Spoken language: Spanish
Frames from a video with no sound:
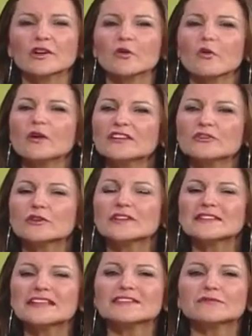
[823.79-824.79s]
cuáles son
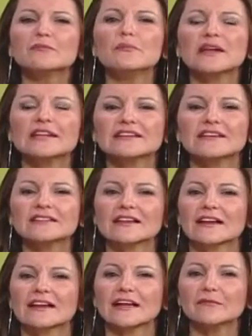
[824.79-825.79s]
esas metas que
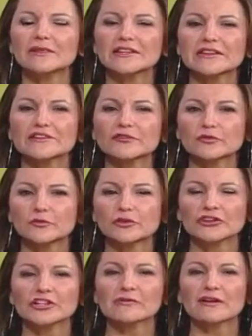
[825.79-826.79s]
realmente nos
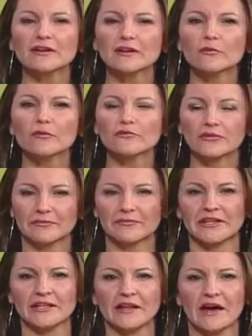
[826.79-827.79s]
motivan como
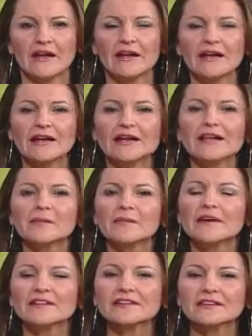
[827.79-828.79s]
familia. ¿Qué
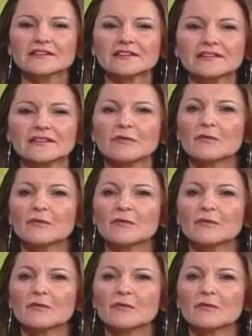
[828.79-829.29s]
pasa si es el